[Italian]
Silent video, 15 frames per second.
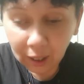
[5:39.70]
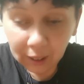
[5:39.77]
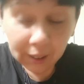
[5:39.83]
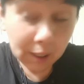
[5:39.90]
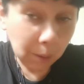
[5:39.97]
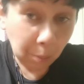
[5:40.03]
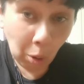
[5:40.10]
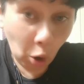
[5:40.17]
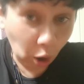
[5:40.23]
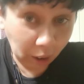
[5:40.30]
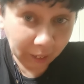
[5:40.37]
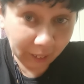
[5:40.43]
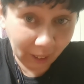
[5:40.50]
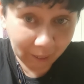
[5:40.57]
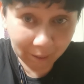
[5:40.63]
si
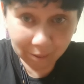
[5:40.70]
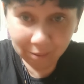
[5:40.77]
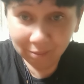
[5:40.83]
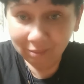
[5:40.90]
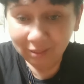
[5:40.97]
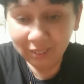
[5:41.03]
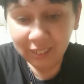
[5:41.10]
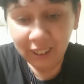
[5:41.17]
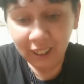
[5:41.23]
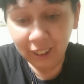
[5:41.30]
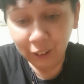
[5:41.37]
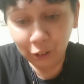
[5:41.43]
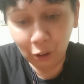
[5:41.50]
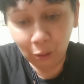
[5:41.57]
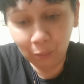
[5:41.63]
porta
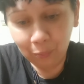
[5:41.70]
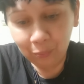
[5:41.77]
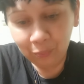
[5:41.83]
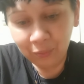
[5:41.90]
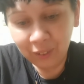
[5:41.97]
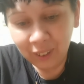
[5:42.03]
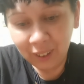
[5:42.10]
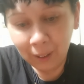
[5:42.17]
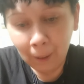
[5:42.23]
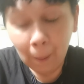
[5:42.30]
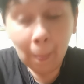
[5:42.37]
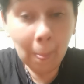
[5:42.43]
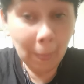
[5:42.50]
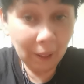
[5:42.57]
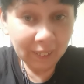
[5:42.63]
dietro
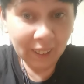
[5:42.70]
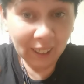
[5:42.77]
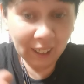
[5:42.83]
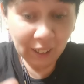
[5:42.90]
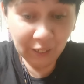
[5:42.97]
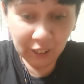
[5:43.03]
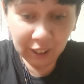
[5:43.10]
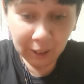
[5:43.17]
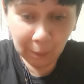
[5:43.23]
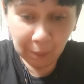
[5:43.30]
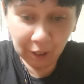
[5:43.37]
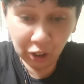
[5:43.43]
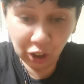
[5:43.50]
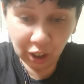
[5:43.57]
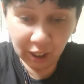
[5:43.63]
dalle vite
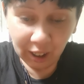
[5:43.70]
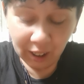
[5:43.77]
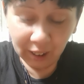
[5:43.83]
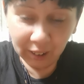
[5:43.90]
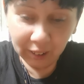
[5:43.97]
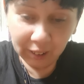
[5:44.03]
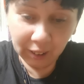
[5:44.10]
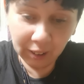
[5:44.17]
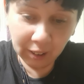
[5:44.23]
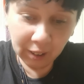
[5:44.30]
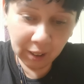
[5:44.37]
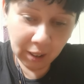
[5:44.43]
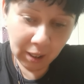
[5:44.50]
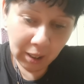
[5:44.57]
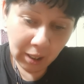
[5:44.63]
precedenti.
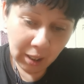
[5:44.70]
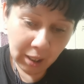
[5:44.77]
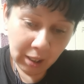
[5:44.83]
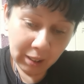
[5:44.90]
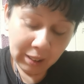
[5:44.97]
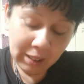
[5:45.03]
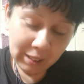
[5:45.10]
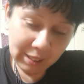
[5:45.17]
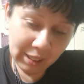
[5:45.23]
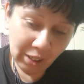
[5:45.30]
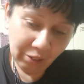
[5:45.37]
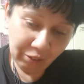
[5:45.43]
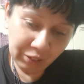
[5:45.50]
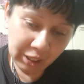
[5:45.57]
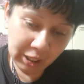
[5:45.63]
Chi si
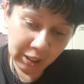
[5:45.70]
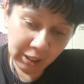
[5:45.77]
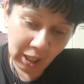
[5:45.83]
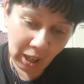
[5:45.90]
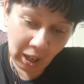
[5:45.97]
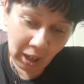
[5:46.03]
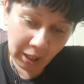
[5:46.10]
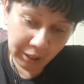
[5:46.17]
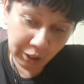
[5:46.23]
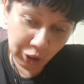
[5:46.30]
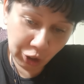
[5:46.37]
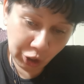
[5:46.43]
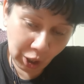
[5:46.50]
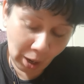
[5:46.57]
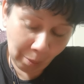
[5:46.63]
affida ai
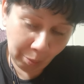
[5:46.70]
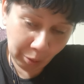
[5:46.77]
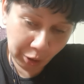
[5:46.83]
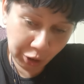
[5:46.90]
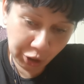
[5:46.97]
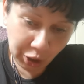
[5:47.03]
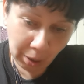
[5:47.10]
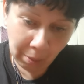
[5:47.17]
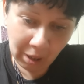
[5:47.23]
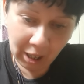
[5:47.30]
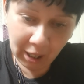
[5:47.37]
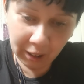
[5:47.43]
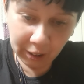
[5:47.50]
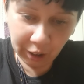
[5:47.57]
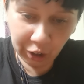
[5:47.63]
discepoli
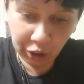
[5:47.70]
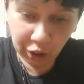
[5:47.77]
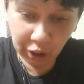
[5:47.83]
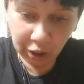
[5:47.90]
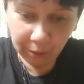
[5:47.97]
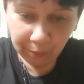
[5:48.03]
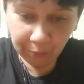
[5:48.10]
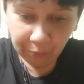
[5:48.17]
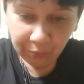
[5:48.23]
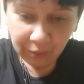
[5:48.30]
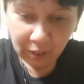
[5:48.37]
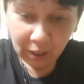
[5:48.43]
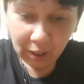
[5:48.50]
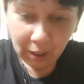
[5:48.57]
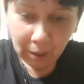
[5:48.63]
sciamanici
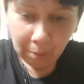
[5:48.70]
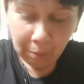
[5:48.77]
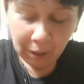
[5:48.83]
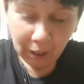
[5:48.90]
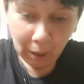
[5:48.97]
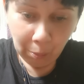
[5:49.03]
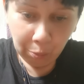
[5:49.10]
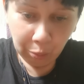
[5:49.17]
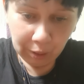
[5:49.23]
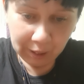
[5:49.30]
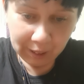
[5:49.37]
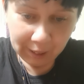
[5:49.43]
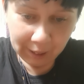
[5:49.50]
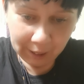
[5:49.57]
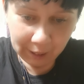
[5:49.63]
per la
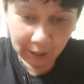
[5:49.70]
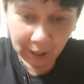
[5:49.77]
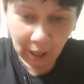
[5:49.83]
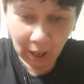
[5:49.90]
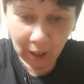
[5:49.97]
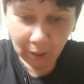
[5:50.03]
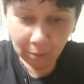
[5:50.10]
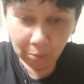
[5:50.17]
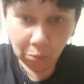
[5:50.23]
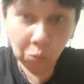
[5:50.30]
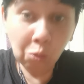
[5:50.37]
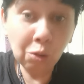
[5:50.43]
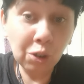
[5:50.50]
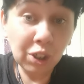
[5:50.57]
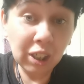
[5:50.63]
pulizia
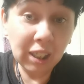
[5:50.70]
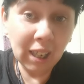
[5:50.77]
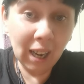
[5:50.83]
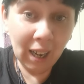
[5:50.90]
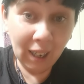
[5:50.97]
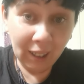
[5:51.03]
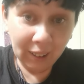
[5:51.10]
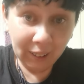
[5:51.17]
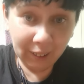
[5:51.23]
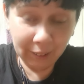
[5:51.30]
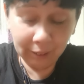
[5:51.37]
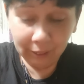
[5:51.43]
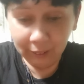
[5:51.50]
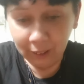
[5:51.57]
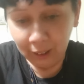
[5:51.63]
musicale
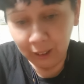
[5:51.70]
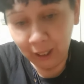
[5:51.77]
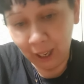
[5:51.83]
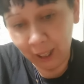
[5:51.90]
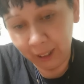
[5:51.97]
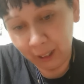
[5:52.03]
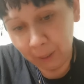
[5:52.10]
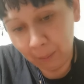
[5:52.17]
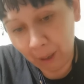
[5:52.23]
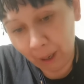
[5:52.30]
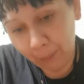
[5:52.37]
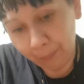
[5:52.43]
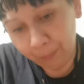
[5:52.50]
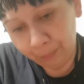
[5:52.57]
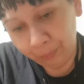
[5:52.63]
dell'anima
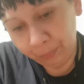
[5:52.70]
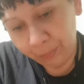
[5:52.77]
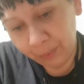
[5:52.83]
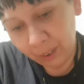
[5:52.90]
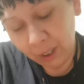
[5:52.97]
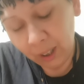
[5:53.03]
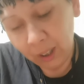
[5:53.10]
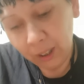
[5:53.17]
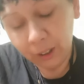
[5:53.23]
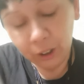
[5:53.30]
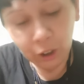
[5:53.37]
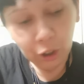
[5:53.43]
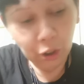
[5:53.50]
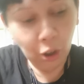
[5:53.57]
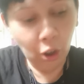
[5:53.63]

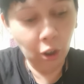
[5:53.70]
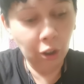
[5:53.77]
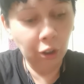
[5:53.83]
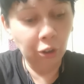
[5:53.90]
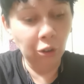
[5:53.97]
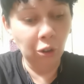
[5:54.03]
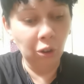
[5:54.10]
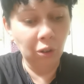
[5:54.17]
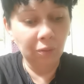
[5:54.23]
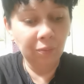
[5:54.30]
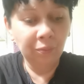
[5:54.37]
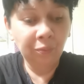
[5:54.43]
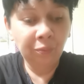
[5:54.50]
di solito